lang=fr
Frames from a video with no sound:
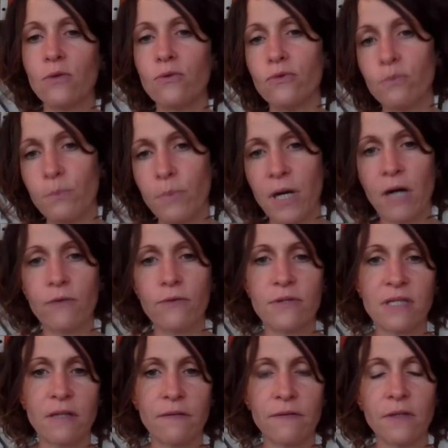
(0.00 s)
D'une part, vous
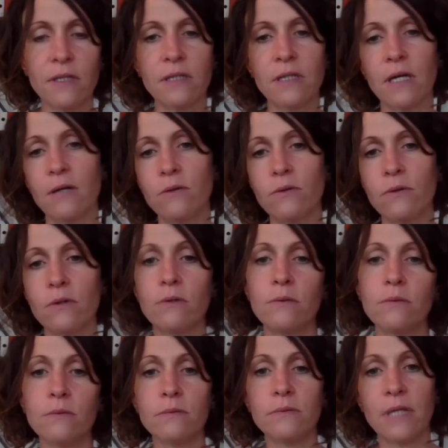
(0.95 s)
savez, il y a une,
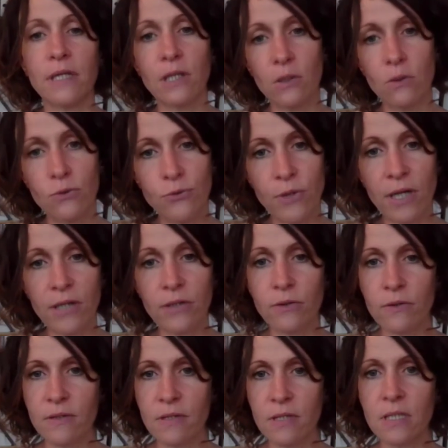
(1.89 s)
euh, une, agriculture
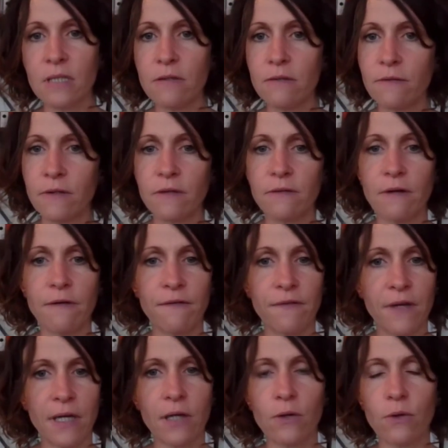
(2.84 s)
intensive qui va
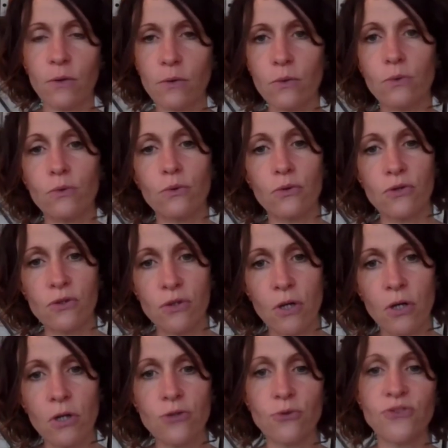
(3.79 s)
faire que nos
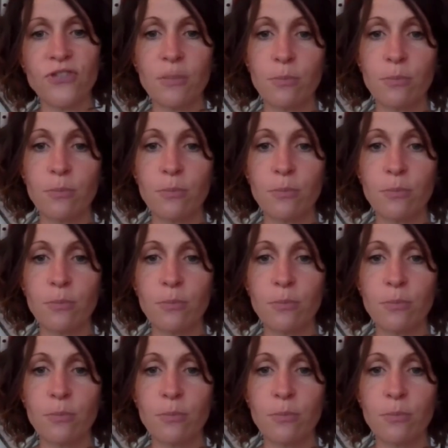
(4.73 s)
sols sont